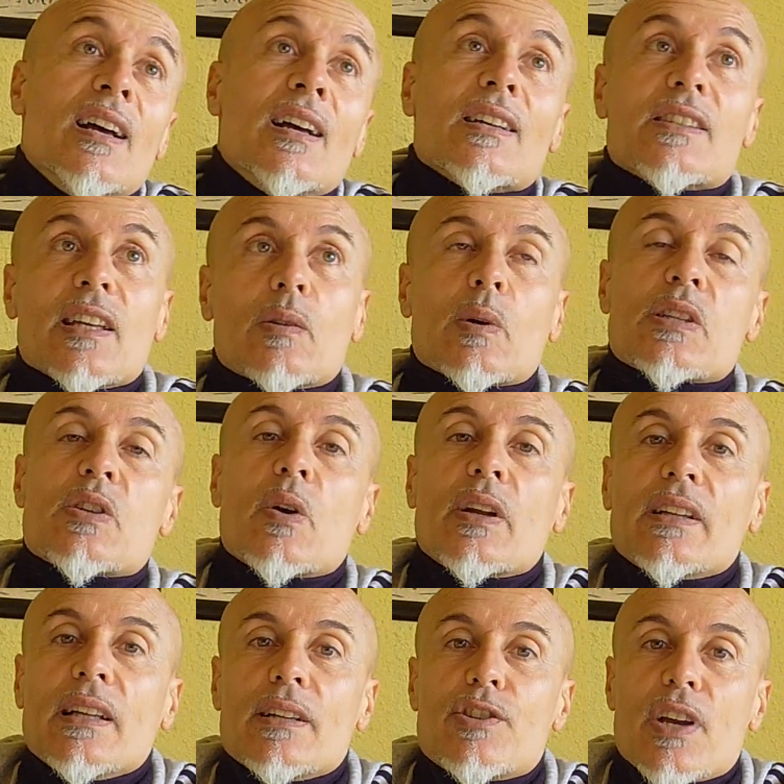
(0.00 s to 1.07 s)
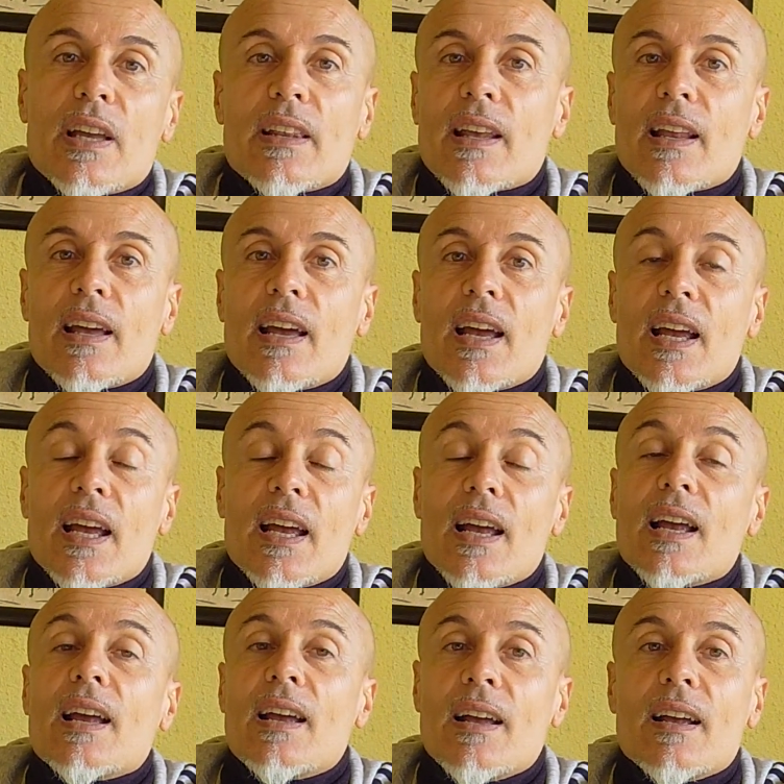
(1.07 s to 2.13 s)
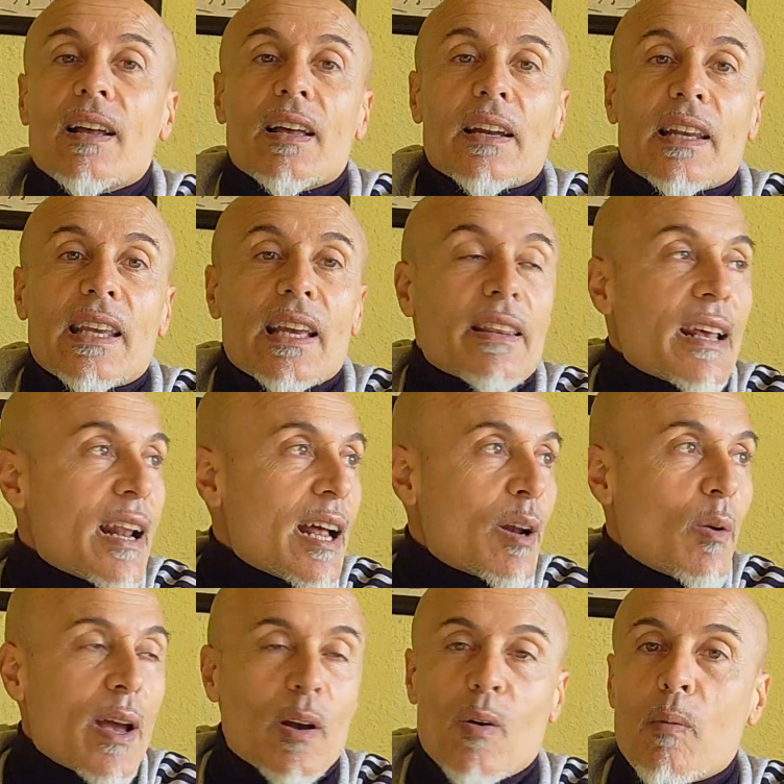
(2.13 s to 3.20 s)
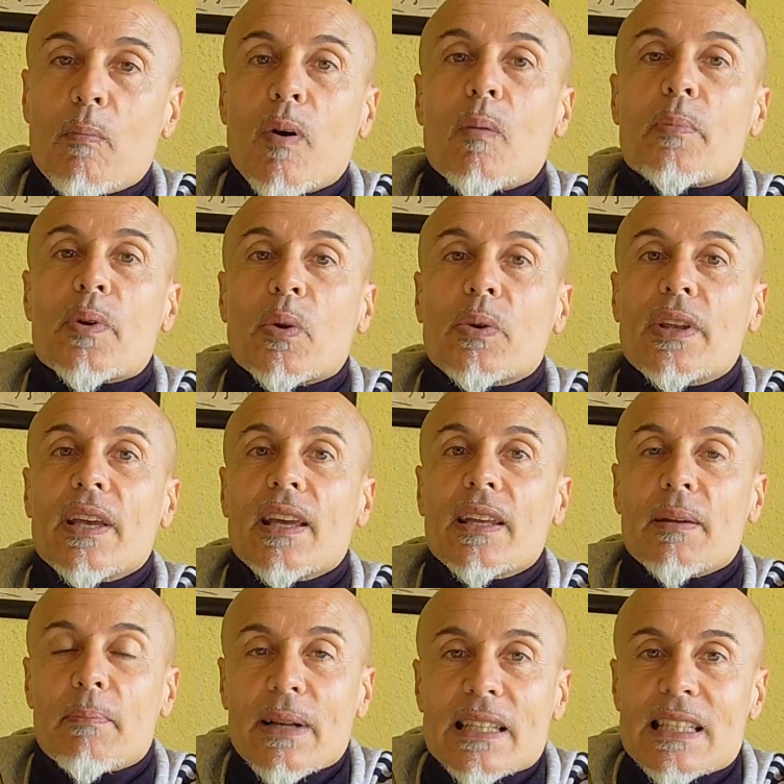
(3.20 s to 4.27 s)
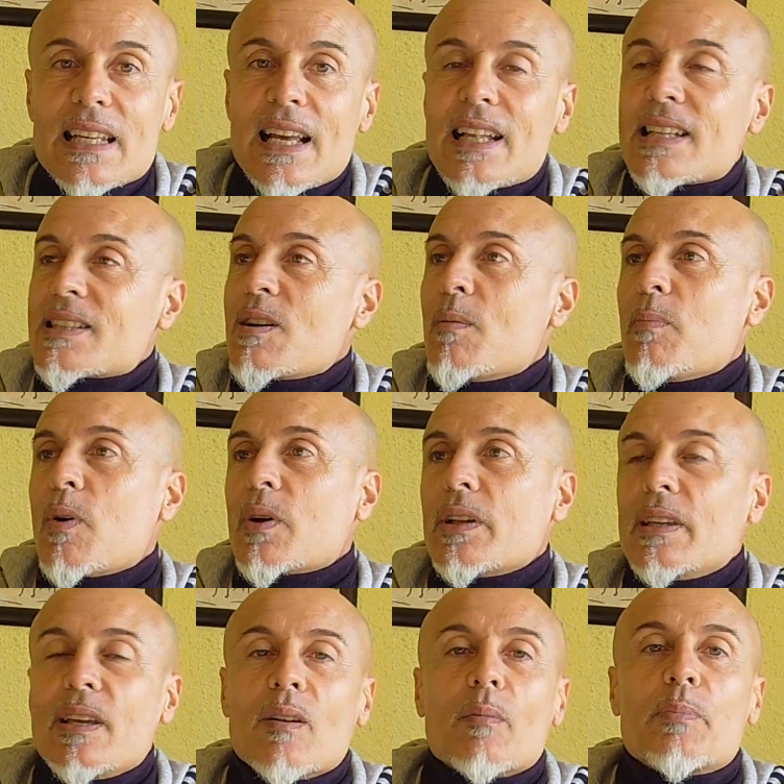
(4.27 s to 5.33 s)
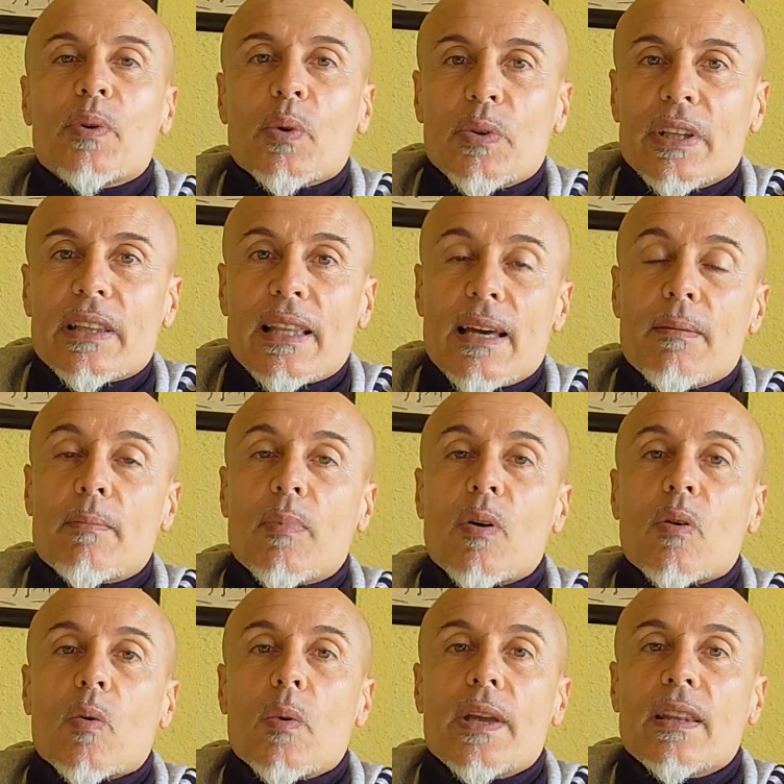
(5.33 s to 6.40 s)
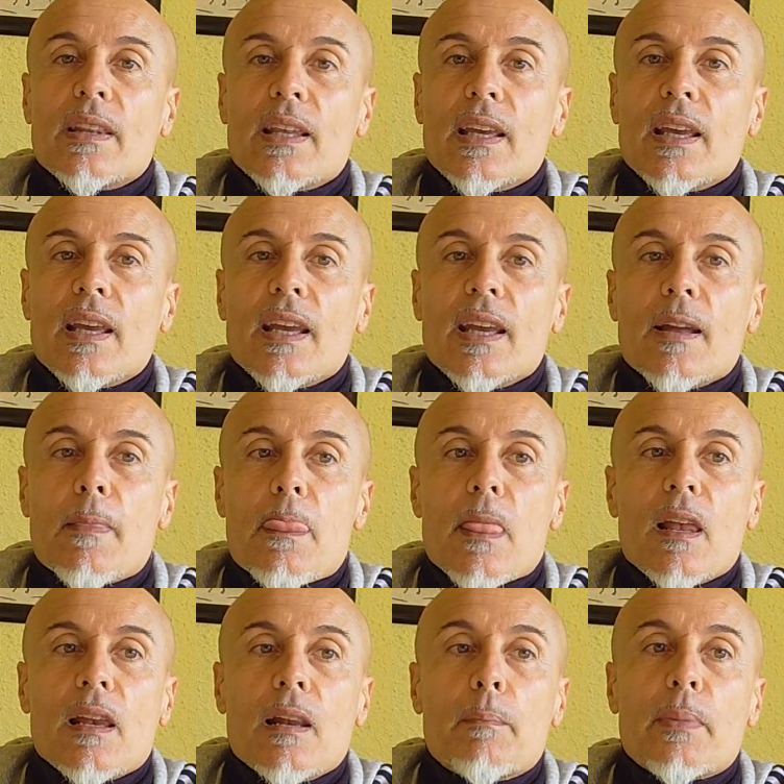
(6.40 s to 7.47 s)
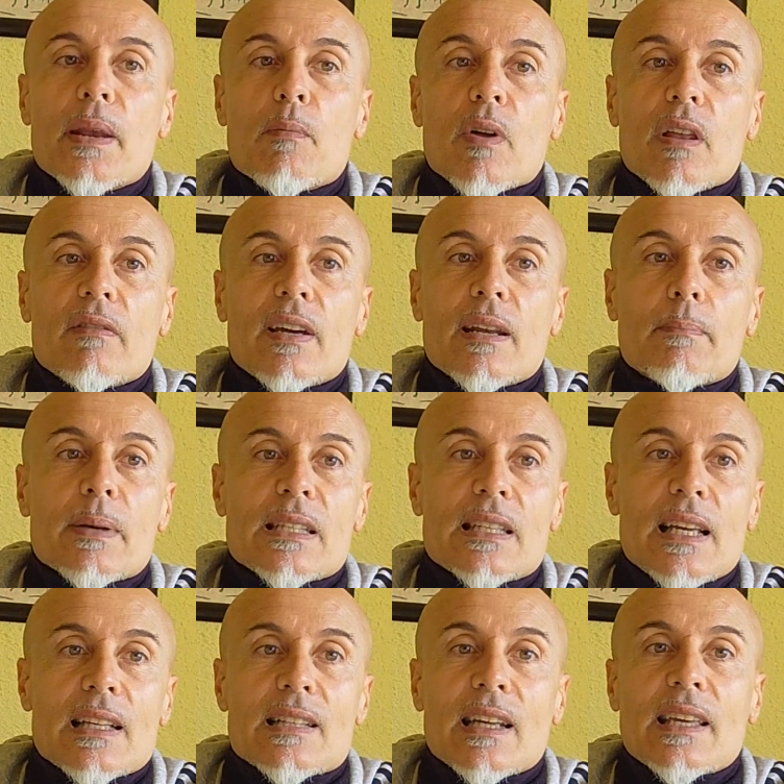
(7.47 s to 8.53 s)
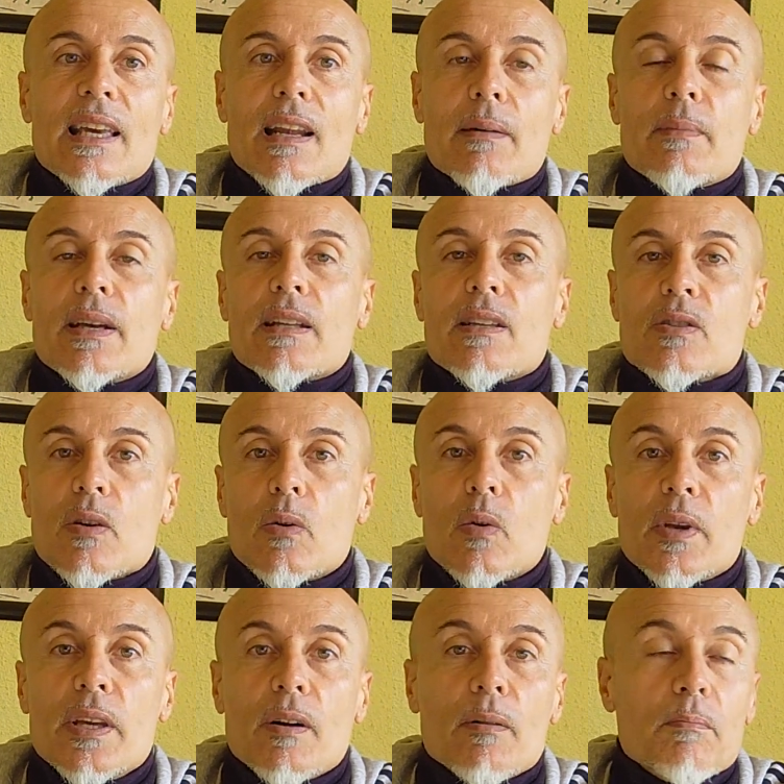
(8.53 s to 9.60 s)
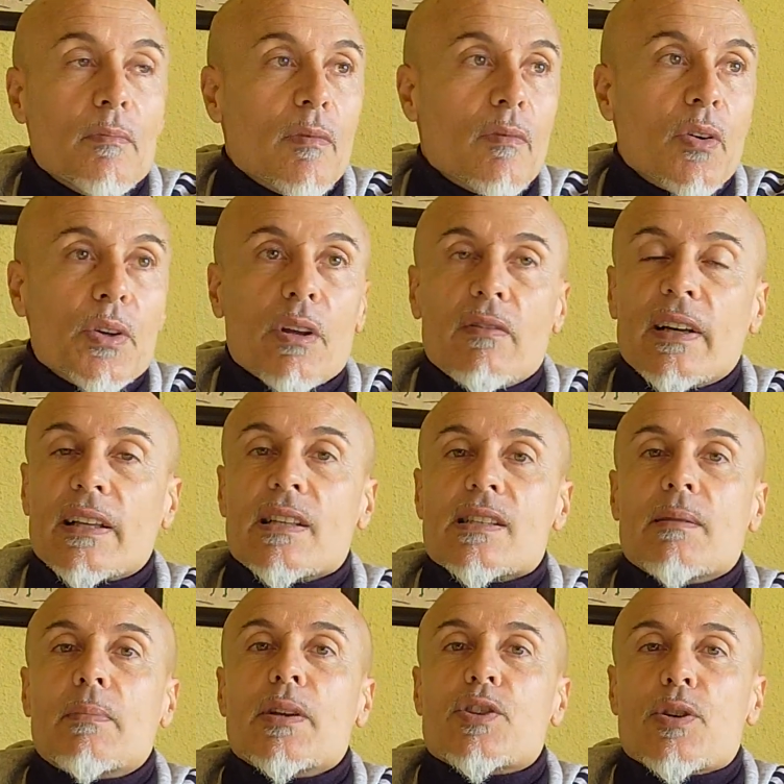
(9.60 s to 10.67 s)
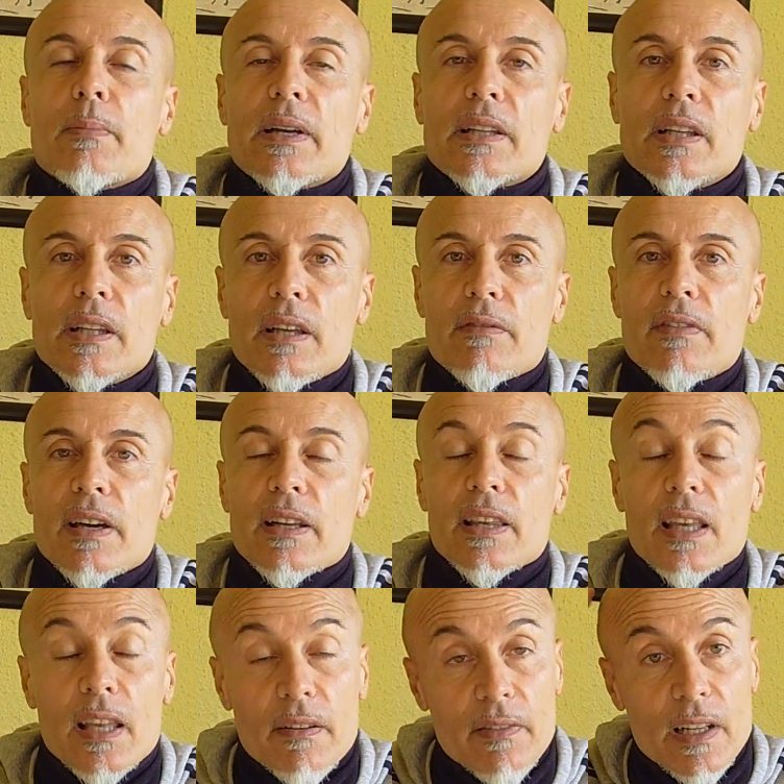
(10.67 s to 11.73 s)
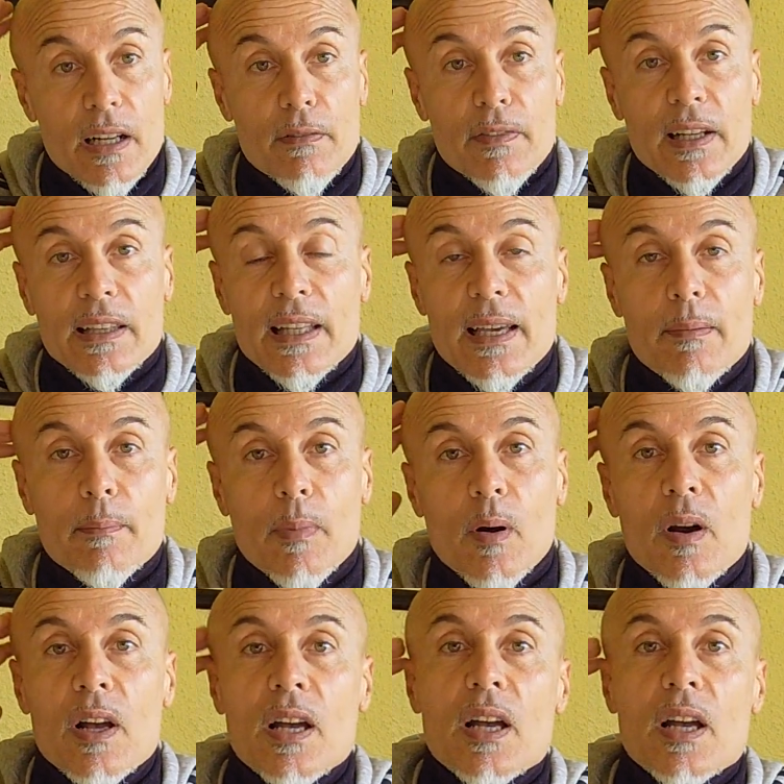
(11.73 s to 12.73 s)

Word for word: situazioni del genere eh, richiederanno ecco, un po' più di, di pazienza e un pochettino più di tempo. Quindi il primo ad avere pazienza chiaramente sono io. Voi dovete semplicemente divertirvi nel frattempo,